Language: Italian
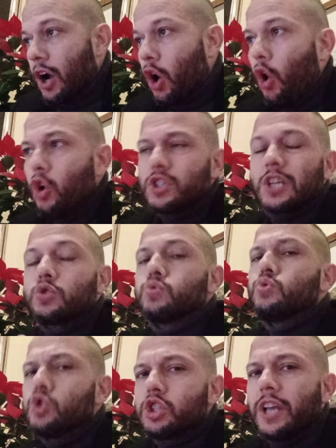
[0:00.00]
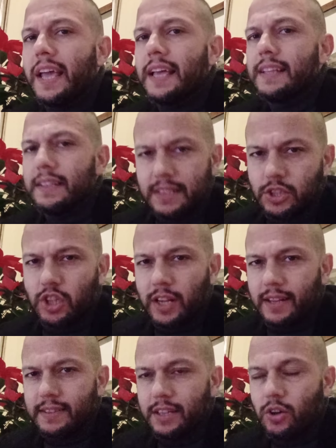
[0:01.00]
Cosa succede, dice
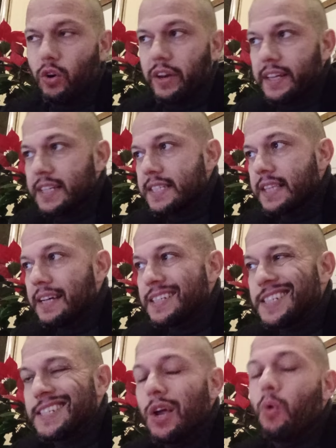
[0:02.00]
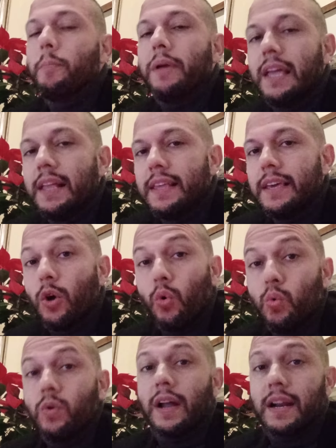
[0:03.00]
l'articolista, se umili
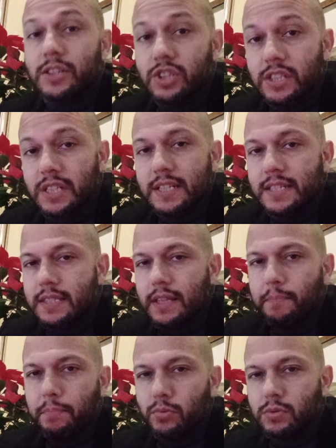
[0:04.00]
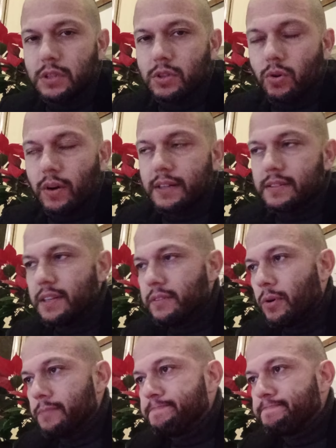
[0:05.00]
un narcisista? Punto
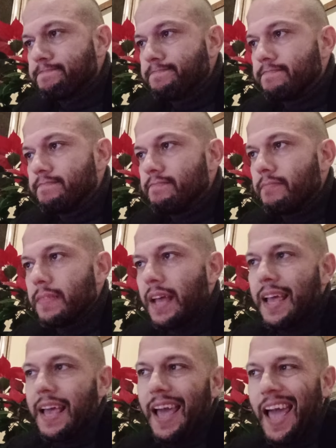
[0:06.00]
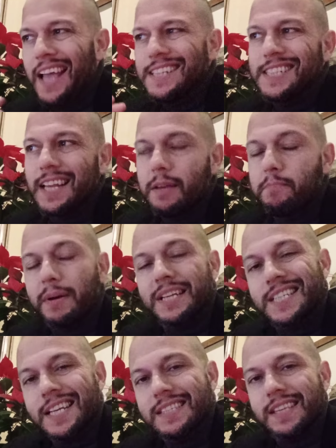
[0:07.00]
interrogativo. Essere in
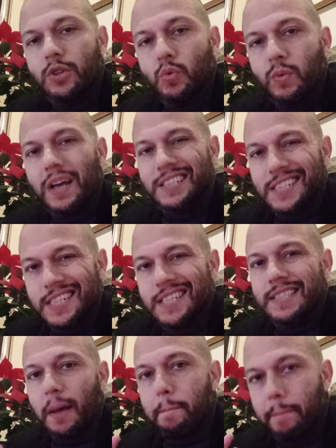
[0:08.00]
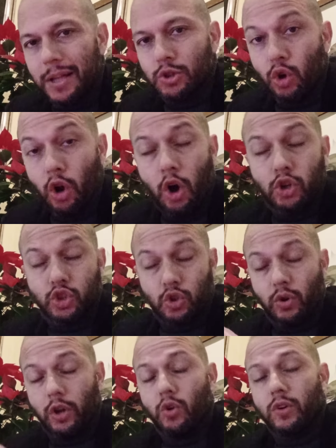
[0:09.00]
presenza di un narcisista
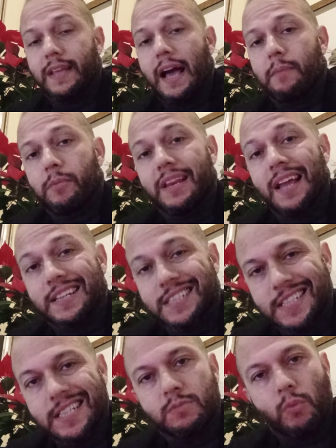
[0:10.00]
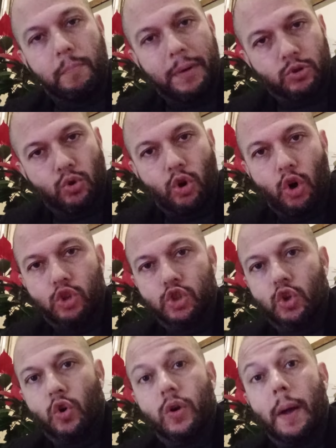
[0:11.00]
patologico, ricordiamo il narcisismo
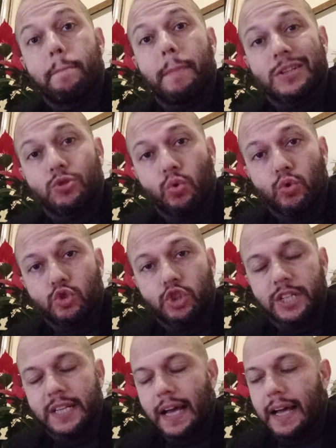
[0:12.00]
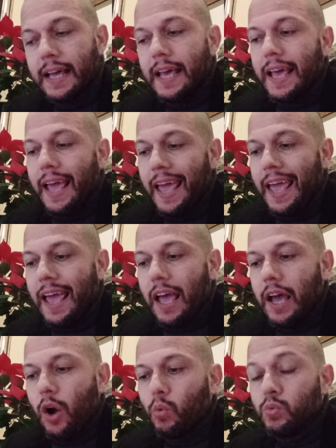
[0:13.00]
patologico è una patologia,
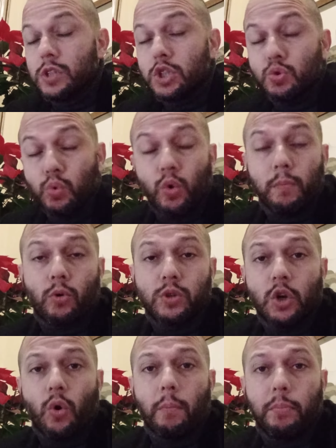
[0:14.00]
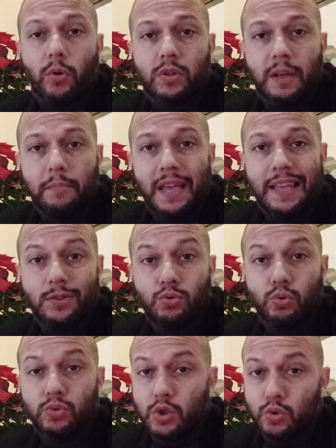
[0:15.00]
è un disturbo di comportamento,
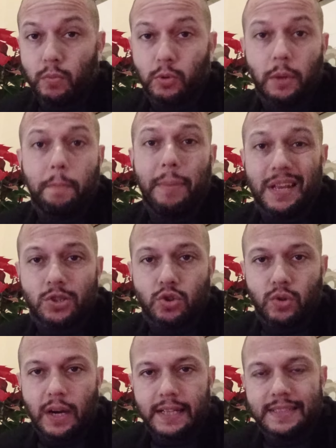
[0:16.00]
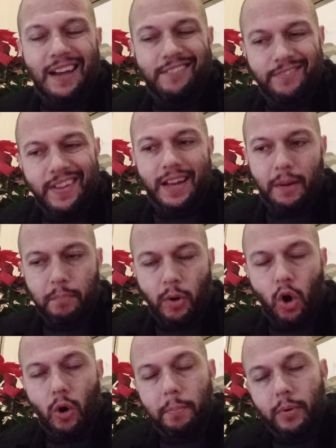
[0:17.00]
un disturbo di personalità vero e
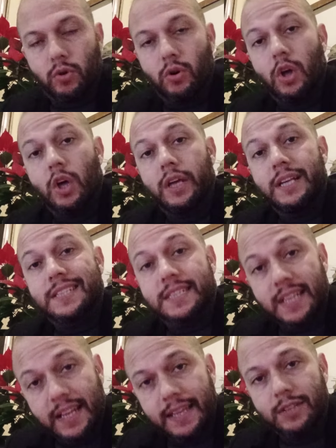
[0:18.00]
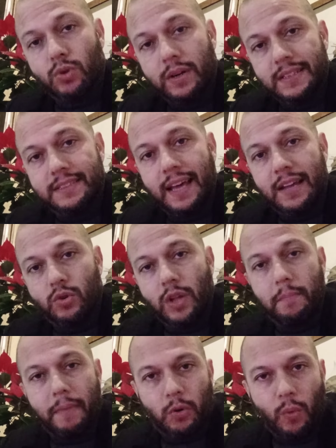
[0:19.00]
proprio, inserito all'interno
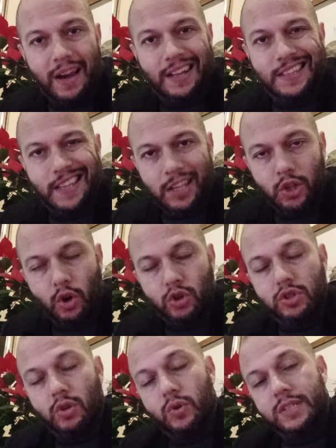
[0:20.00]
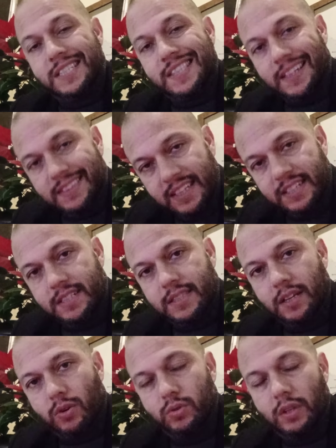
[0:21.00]
del manuale diagnostico e
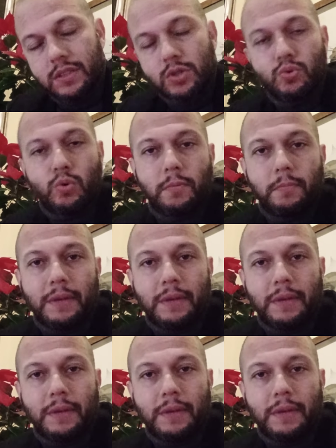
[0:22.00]
statistico dei disturbi